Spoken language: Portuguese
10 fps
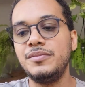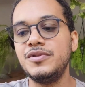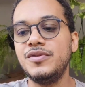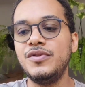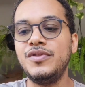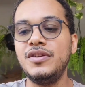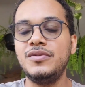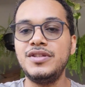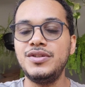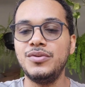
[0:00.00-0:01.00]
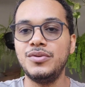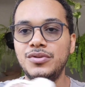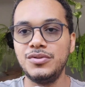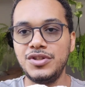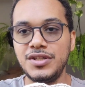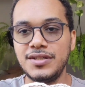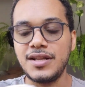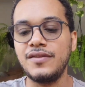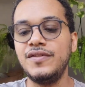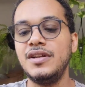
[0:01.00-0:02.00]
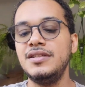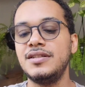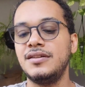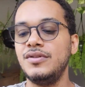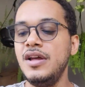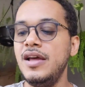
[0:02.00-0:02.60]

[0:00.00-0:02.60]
Depois eu vou vir com esse outro de destaque finalizando.